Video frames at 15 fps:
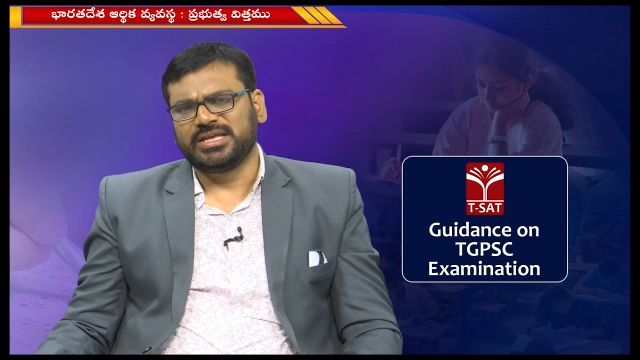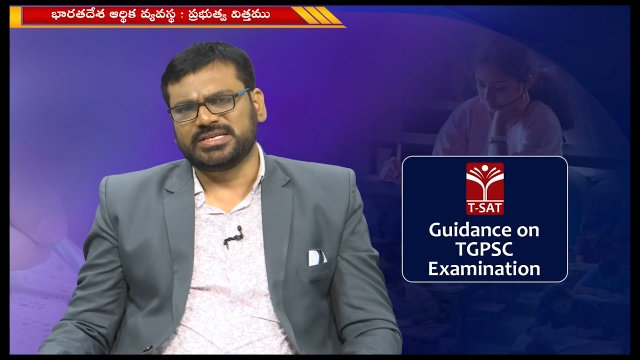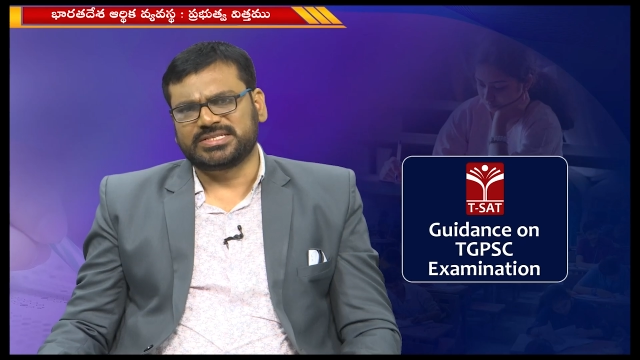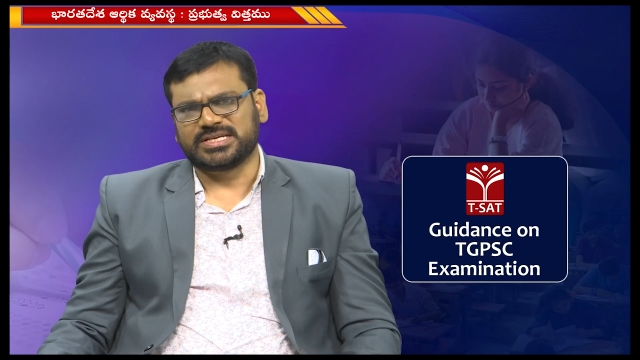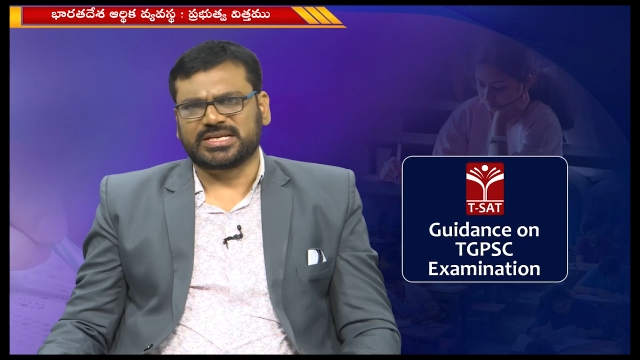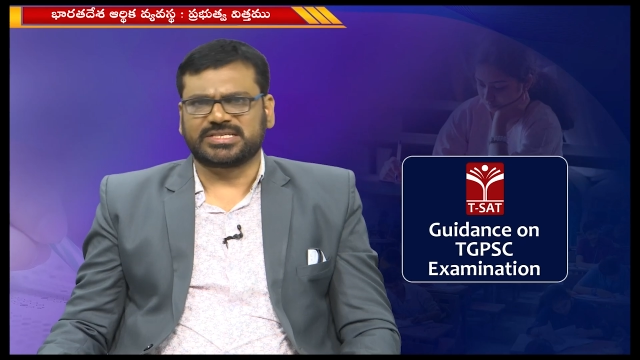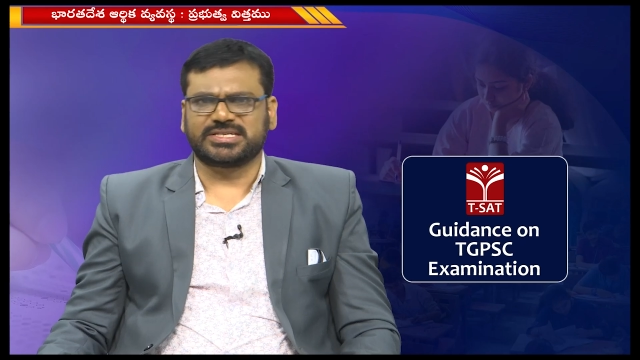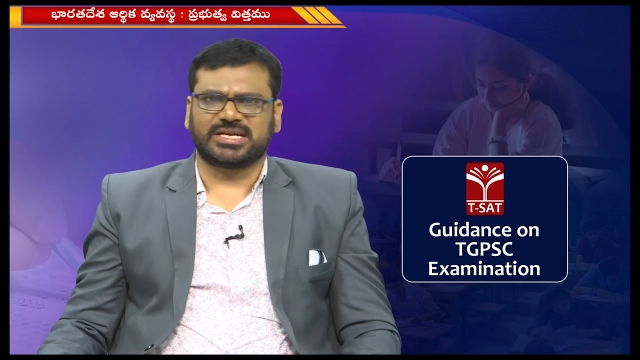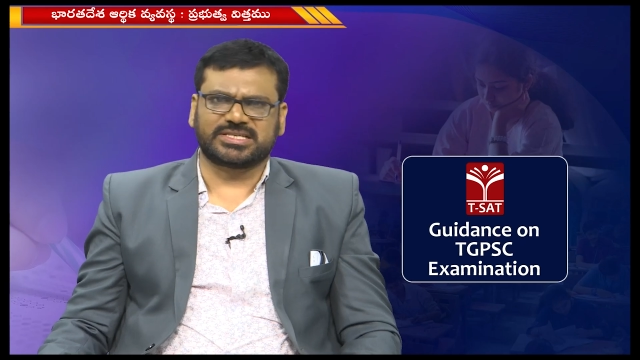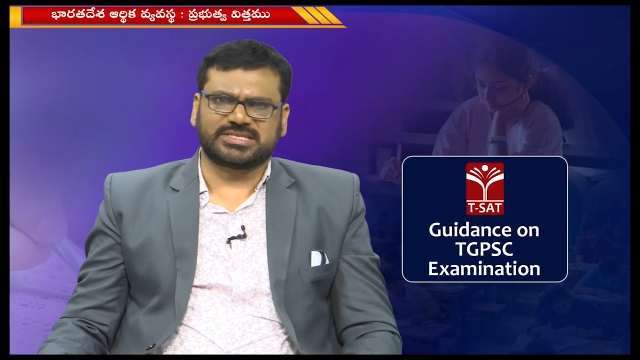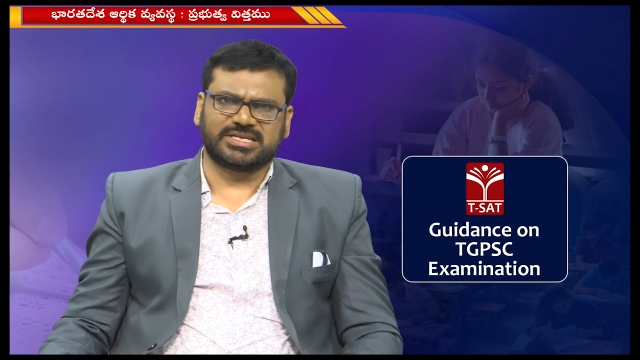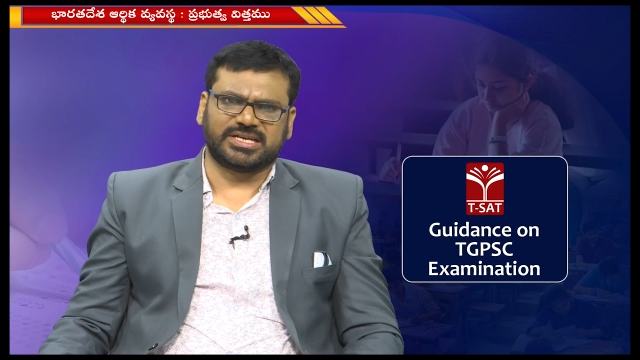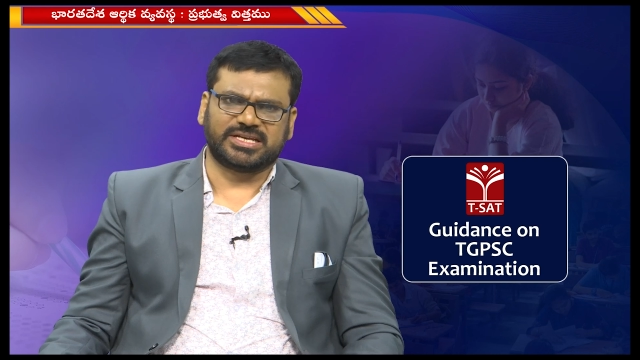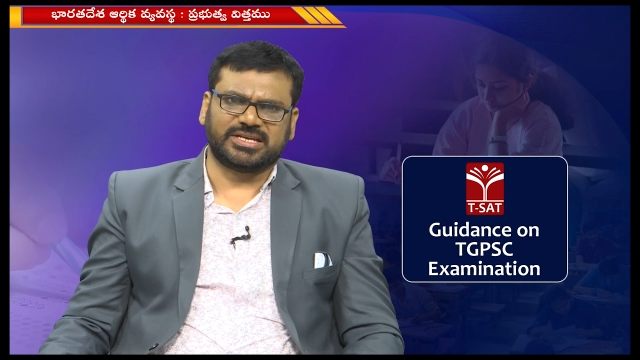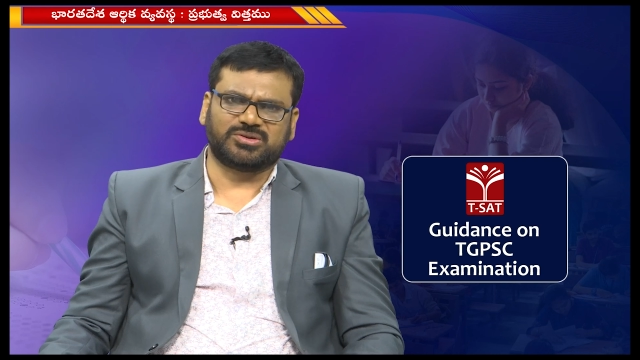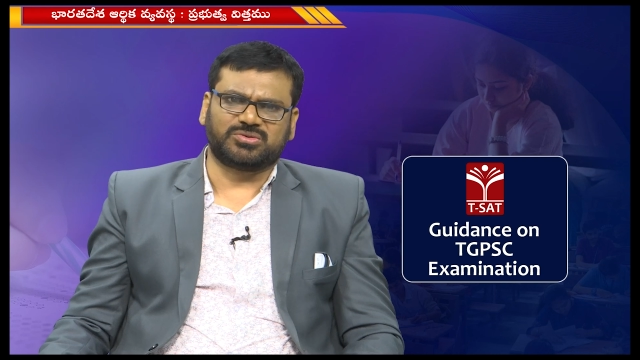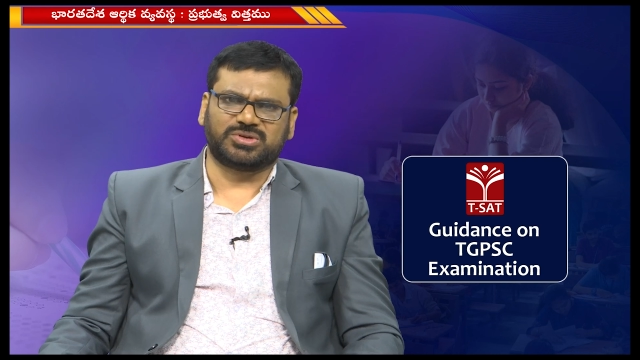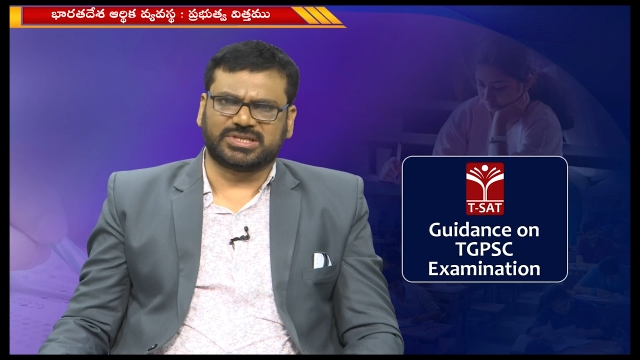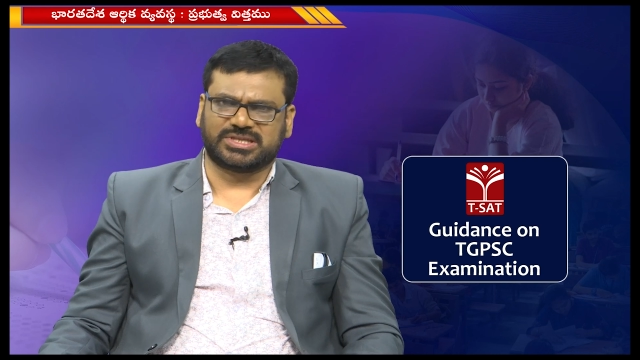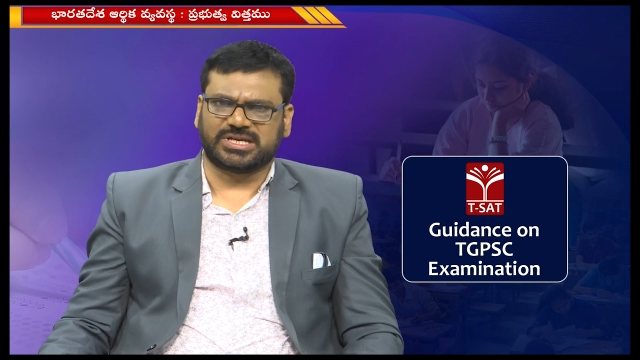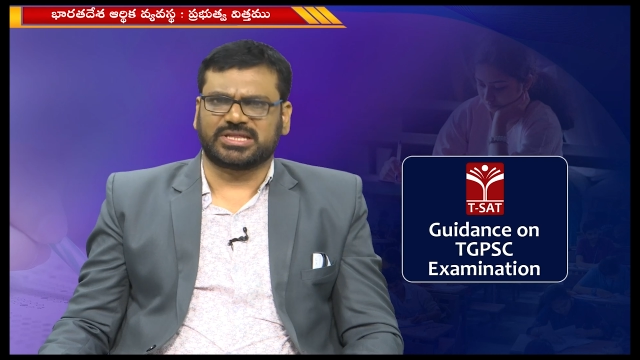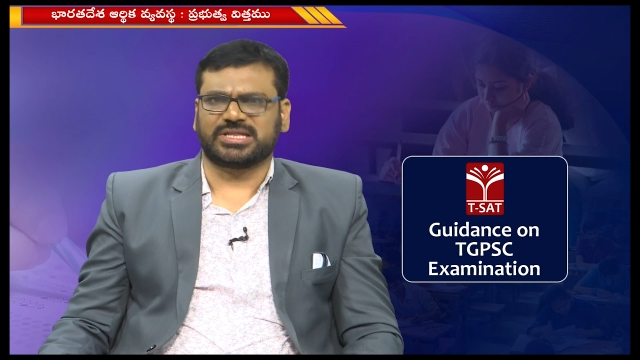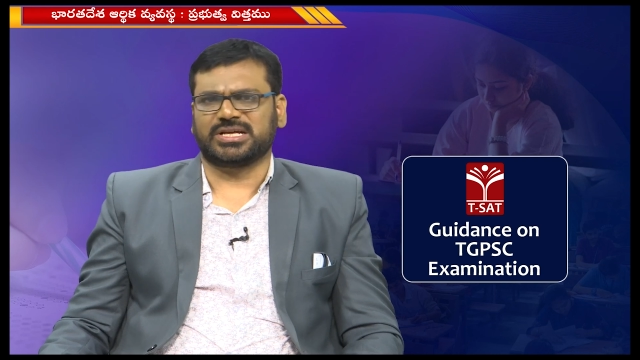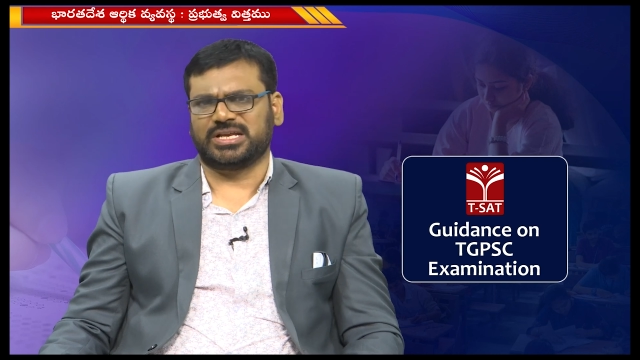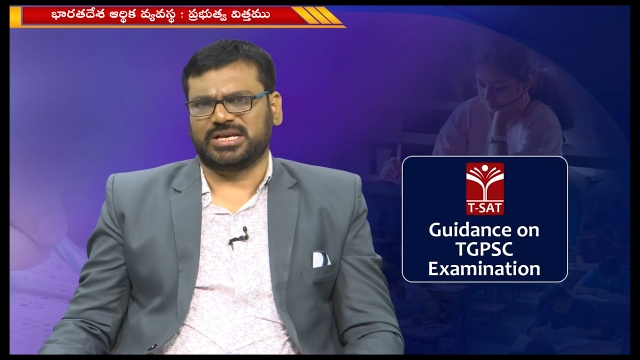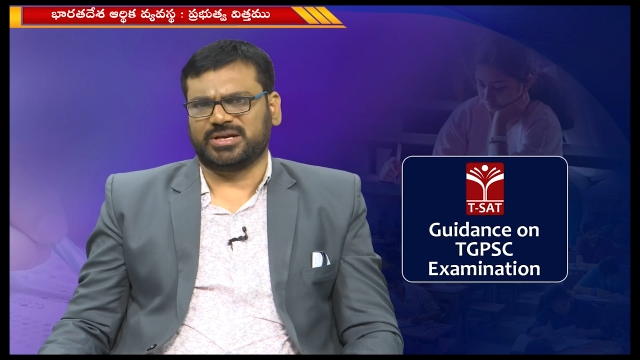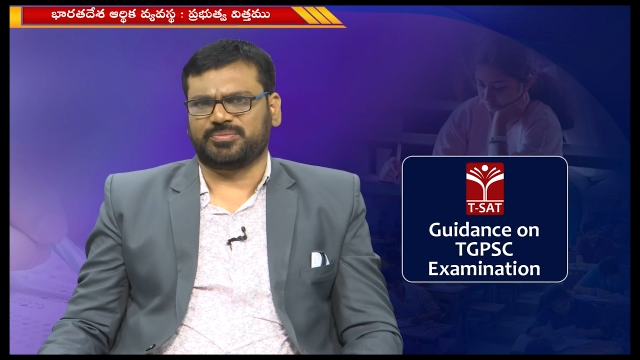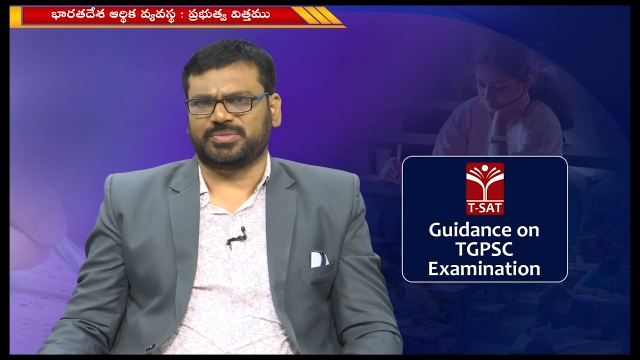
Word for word: ఈ సర్ఛార్జీలన్నీ కూడా తాత్కాలిక